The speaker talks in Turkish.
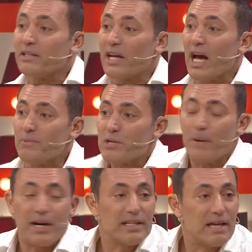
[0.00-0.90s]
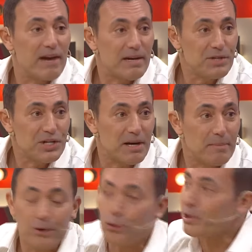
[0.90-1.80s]
de gelmiş parayı da vermiş ya.
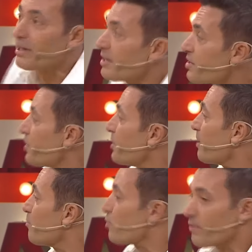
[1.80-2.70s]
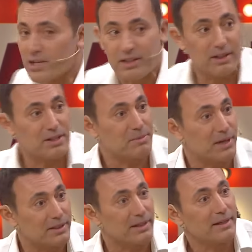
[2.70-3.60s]
Bakıyorlar nasıl çıkacak Mustafa Sandal acaba
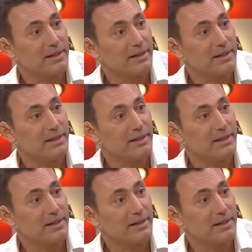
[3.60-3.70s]
diye.